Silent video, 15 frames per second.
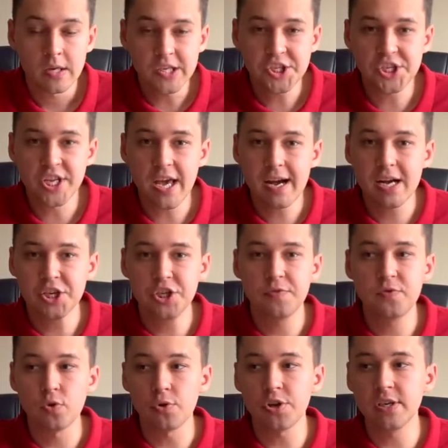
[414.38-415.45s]
Лично я каждый
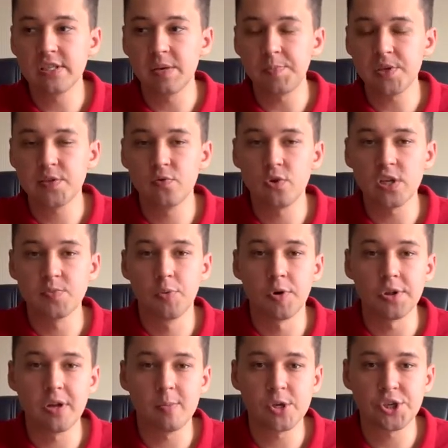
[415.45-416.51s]
вторник записываю
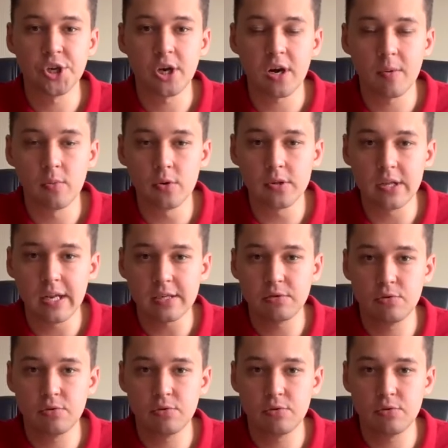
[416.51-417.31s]
разборы домашних работ для